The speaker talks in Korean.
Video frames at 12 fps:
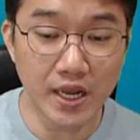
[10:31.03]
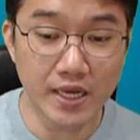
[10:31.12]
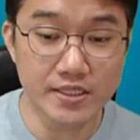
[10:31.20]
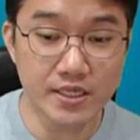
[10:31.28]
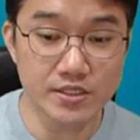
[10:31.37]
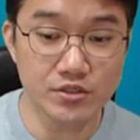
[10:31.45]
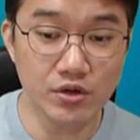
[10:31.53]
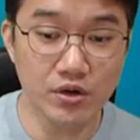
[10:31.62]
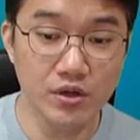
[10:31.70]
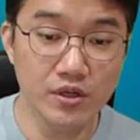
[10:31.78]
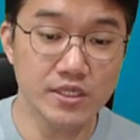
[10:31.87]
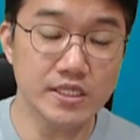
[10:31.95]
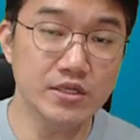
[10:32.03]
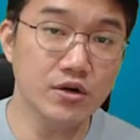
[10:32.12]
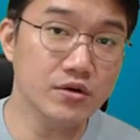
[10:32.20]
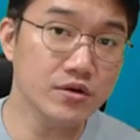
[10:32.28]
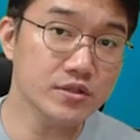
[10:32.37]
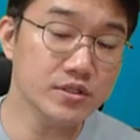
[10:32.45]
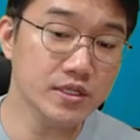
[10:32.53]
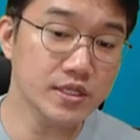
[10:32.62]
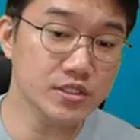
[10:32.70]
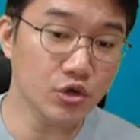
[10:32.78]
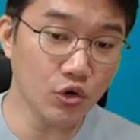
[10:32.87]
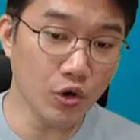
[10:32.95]
가이드가 있죠 이런
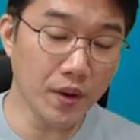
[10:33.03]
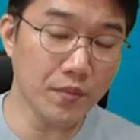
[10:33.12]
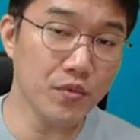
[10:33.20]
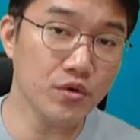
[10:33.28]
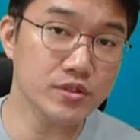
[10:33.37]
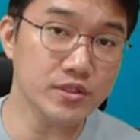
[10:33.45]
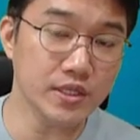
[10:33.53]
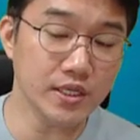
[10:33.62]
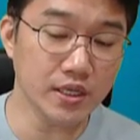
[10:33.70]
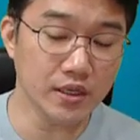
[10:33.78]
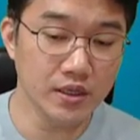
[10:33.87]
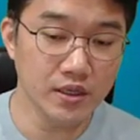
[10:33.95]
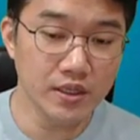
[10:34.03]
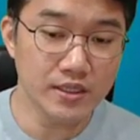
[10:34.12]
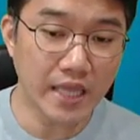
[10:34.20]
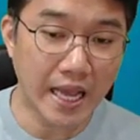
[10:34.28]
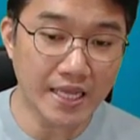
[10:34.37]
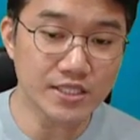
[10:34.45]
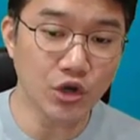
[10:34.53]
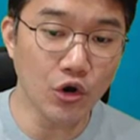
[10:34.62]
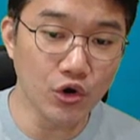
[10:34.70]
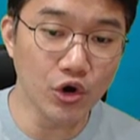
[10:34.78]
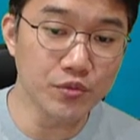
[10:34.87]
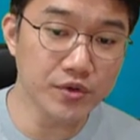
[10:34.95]
것들이 점검 항목들이 다
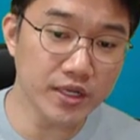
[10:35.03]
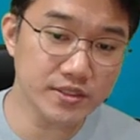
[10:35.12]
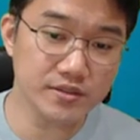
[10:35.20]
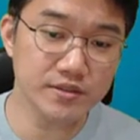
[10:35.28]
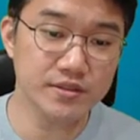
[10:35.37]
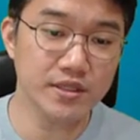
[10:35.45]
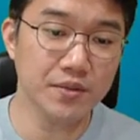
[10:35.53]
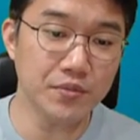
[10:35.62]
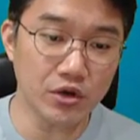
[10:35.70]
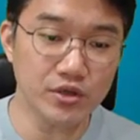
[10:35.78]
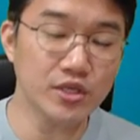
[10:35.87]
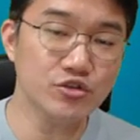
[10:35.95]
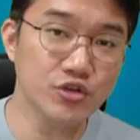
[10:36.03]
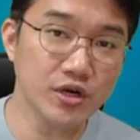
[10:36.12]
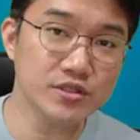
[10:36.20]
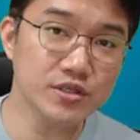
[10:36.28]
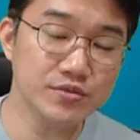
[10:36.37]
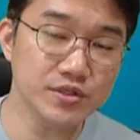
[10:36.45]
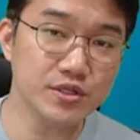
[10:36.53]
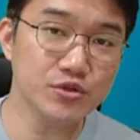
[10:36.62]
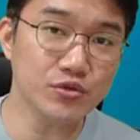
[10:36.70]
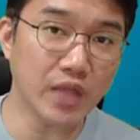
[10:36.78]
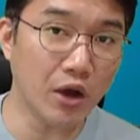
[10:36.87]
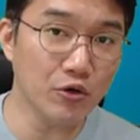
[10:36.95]
점검을 했을 때 몇 개 취약점들이
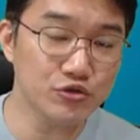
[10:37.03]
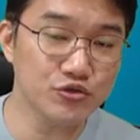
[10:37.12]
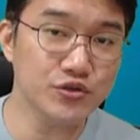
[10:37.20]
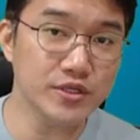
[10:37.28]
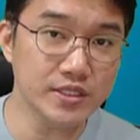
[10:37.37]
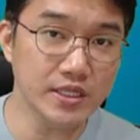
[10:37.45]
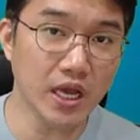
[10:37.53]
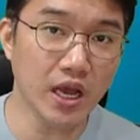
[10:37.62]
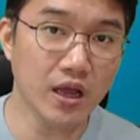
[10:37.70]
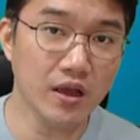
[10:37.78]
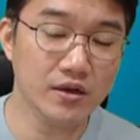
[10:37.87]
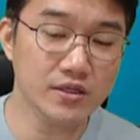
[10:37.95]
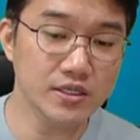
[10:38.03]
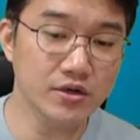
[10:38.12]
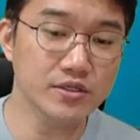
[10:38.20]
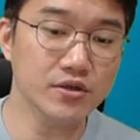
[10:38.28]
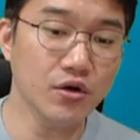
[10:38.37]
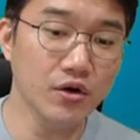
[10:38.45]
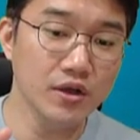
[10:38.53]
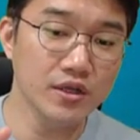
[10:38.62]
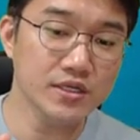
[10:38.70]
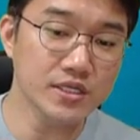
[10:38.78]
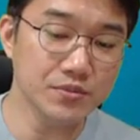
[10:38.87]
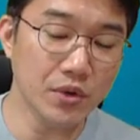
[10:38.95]
또 나올 수 있냐 그래서
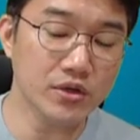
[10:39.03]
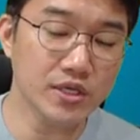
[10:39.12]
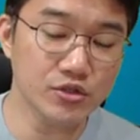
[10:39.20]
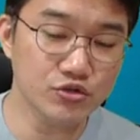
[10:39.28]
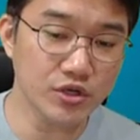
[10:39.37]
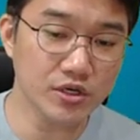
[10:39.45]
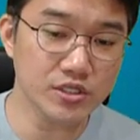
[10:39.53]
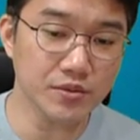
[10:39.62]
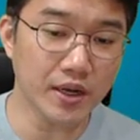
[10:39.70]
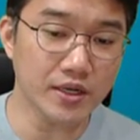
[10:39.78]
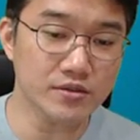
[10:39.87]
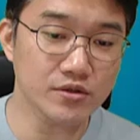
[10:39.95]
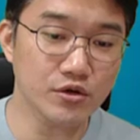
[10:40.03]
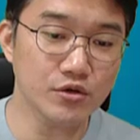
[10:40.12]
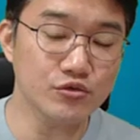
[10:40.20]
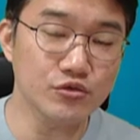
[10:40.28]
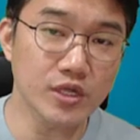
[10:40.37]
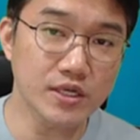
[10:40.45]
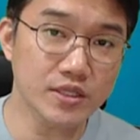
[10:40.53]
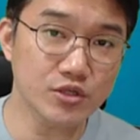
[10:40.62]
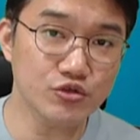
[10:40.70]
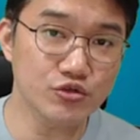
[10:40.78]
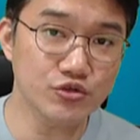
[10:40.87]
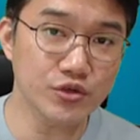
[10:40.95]
그 몇 개 취약점 안에서
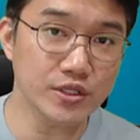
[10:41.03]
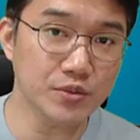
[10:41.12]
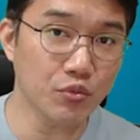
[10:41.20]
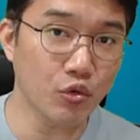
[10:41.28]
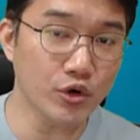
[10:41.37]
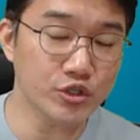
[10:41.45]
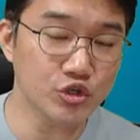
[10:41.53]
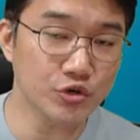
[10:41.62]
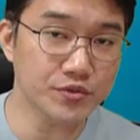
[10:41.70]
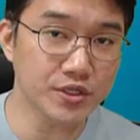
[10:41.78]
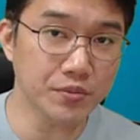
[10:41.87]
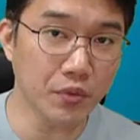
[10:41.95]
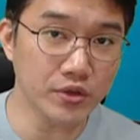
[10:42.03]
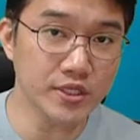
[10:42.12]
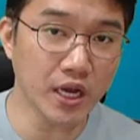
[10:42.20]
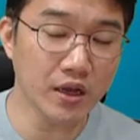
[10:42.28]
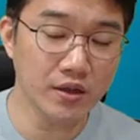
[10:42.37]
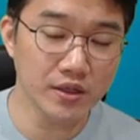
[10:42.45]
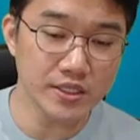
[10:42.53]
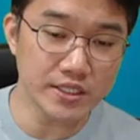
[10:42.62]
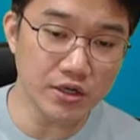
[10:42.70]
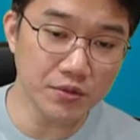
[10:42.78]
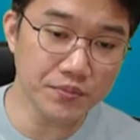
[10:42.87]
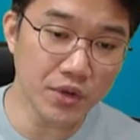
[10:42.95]
우리한테 줄 수 있는 보안 위협들이 뭐냐
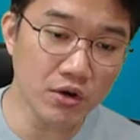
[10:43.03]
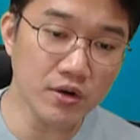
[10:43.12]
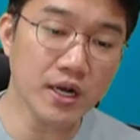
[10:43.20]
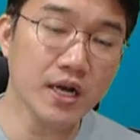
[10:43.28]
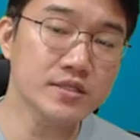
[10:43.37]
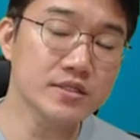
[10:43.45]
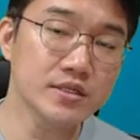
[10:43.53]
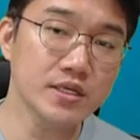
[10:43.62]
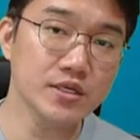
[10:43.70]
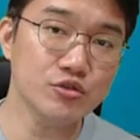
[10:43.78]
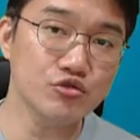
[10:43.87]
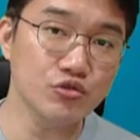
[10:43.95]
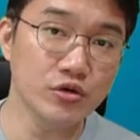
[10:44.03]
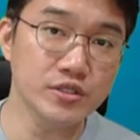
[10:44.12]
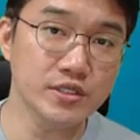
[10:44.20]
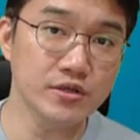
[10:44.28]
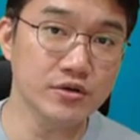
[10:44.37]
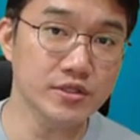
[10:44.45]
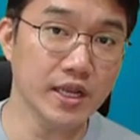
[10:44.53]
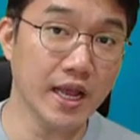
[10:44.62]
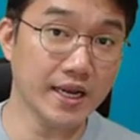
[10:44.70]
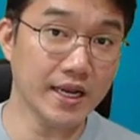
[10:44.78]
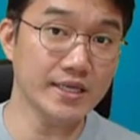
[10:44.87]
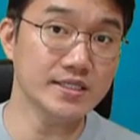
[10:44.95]
이런 평가들이 주어지는 것들이
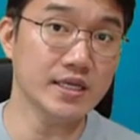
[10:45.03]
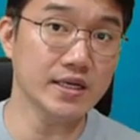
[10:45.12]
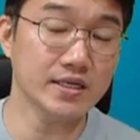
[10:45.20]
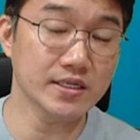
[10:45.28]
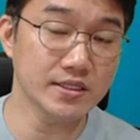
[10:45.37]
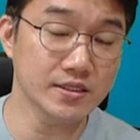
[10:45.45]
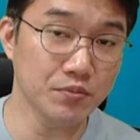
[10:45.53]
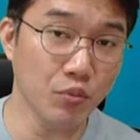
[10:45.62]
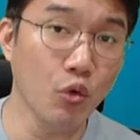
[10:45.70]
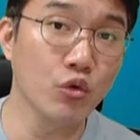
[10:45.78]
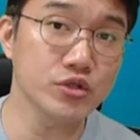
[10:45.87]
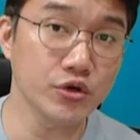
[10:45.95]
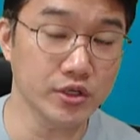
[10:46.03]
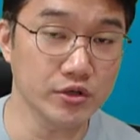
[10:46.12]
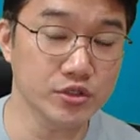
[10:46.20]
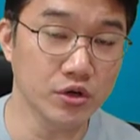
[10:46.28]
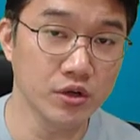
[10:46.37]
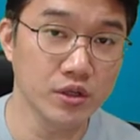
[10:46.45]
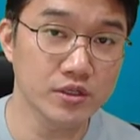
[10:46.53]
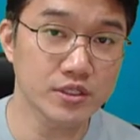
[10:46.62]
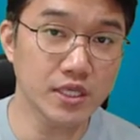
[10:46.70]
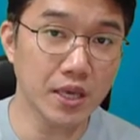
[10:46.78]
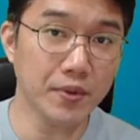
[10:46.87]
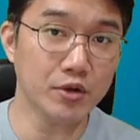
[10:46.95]
하나의 이제 큰 보고서인 거죠
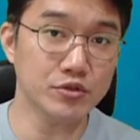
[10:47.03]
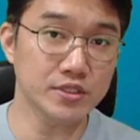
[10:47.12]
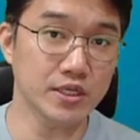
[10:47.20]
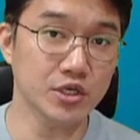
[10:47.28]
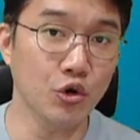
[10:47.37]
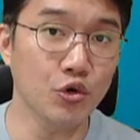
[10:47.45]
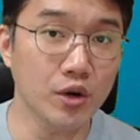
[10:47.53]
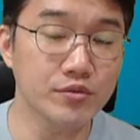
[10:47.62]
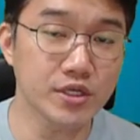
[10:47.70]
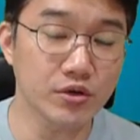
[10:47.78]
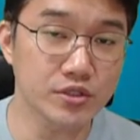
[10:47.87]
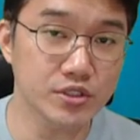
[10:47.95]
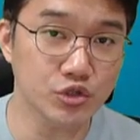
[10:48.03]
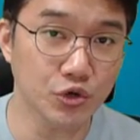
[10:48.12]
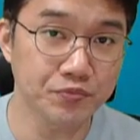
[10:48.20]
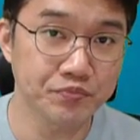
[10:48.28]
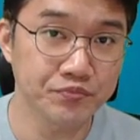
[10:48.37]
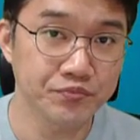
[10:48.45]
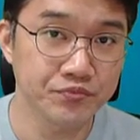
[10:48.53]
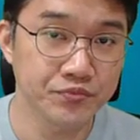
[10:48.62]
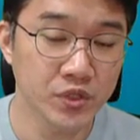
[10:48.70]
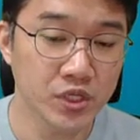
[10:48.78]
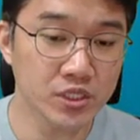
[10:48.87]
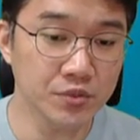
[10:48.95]
그게 바로 이제 결과물인 것이죠
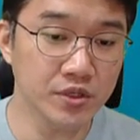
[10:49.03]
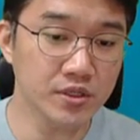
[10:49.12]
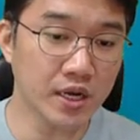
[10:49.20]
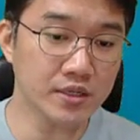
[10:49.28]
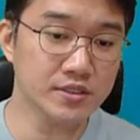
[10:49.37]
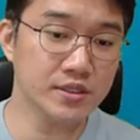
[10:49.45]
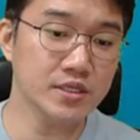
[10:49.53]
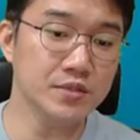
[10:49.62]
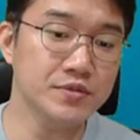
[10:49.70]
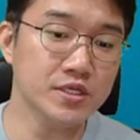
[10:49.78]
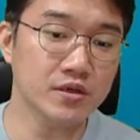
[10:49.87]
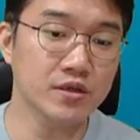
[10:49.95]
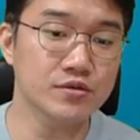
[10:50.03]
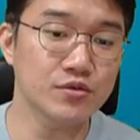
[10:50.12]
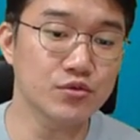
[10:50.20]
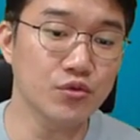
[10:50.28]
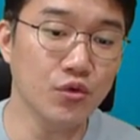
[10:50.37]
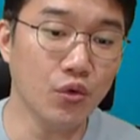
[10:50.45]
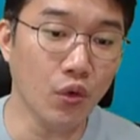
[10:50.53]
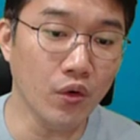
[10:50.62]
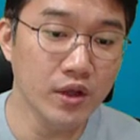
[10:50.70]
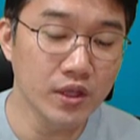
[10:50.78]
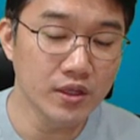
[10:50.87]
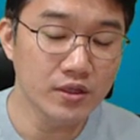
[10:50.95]
그러면 학생
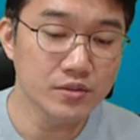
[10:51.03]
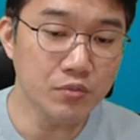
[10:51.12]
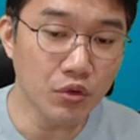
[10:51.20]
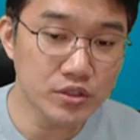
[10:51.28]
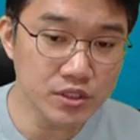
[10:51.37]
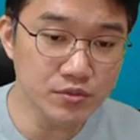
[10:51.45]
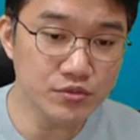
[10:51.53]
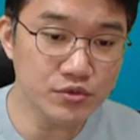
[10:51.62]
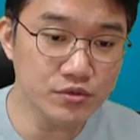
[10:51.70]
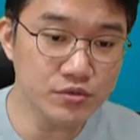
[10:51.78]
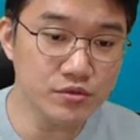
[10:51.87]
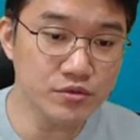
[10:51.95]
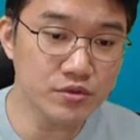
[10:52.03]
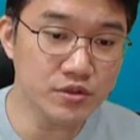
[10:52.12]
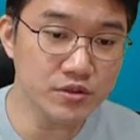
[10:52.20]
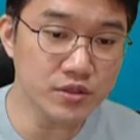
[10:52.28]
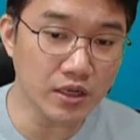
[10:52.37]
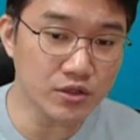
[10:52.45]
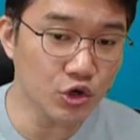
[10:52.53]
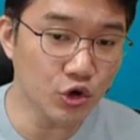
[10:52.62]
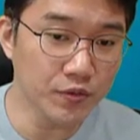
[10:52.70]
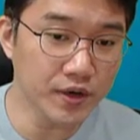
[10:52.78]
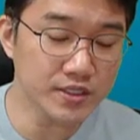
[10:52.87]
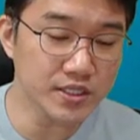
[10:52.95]
입장에서도 뭐 실무를 나는
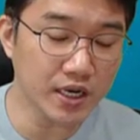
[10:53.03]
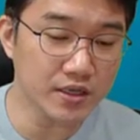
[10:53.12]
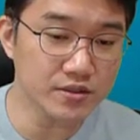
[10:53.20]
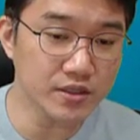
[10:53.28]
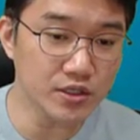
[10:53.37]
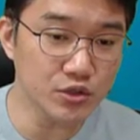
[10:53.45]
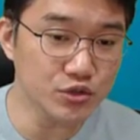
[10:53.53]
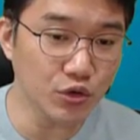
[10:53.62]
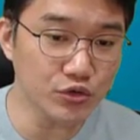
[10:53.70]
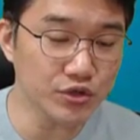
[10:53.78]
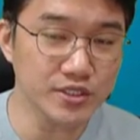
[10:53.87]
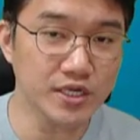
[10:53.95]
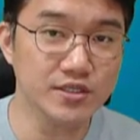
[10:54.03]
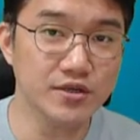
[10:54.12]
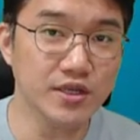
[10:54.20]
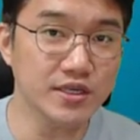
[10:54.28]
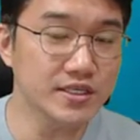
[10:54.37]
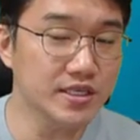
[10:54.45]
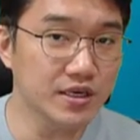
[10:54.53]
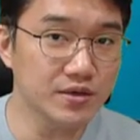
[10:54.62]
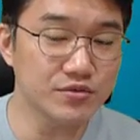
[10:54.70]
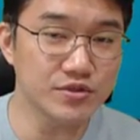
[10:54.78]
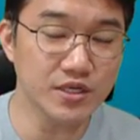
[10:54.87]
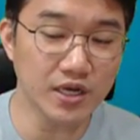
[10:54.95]
경험을 하지 않았는데 이것들 을 어떻게 작성하냐 이게
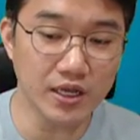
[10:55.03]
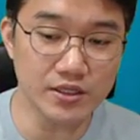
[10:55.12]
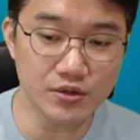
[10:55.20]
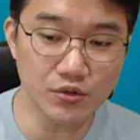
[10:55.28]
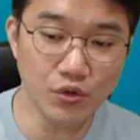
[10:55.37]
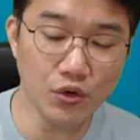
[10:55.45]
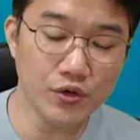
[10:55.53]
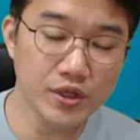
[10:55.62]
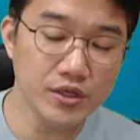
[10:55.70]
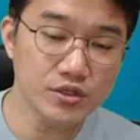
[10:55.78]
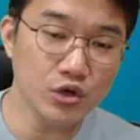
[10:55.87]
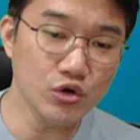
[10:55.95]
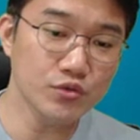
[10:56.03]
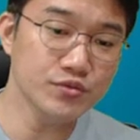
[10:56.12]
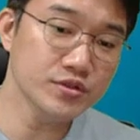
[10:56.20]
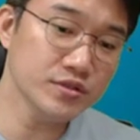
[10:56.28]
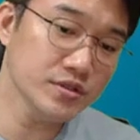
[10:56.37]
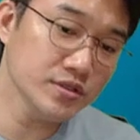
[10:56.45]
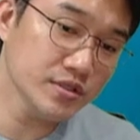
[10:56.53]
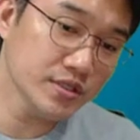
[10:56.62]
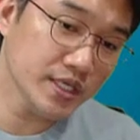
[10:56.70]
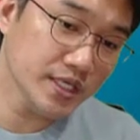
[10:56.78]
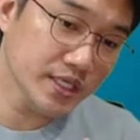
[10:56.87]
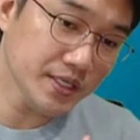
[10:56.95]
문제가 아니고
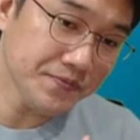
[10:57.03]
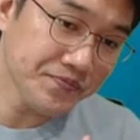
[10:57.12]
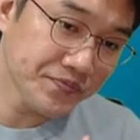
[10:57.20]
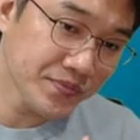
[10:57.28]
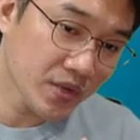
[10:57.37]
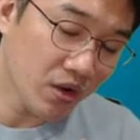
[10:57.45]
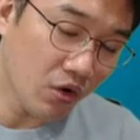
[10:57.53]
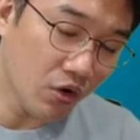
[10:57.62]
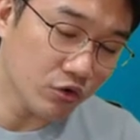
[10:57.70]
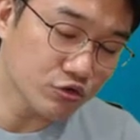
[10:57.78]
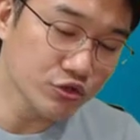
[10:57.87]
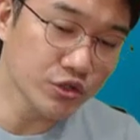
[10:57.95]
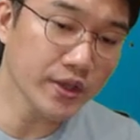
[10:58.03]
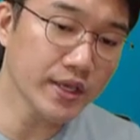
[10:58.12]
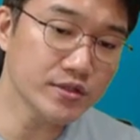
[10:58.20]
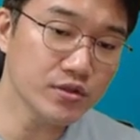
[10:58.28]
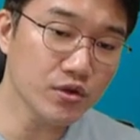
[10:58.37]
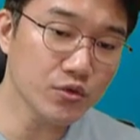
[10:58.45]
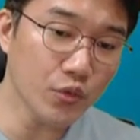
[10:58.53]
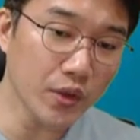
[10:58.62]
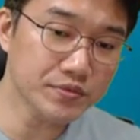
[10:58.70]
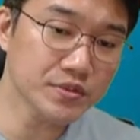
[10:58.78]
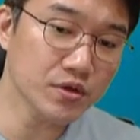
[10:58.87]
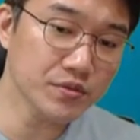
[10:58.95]
여러분들이 어, 구성했던
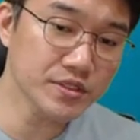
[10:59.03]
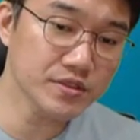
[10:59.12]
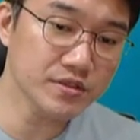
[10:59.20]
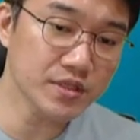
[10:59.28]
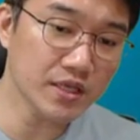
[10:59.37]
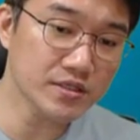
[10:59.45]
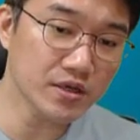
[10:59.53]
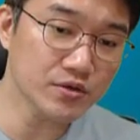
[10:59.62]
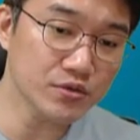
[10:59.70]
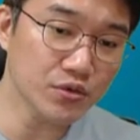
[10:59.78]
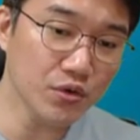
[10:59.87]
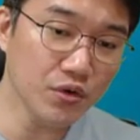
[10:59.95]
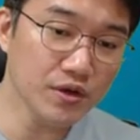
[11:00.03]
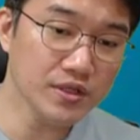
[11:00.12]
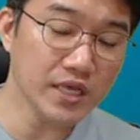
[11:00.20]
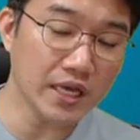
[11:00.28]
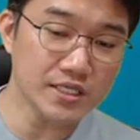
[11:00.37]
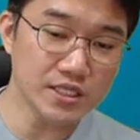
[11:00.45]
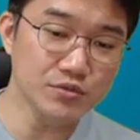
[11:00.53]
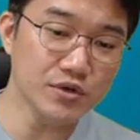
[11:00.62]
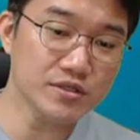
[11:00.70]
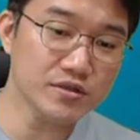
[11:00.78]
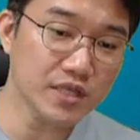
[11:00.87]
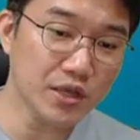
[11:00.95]
웹 서비스 대상으로 야 실무에서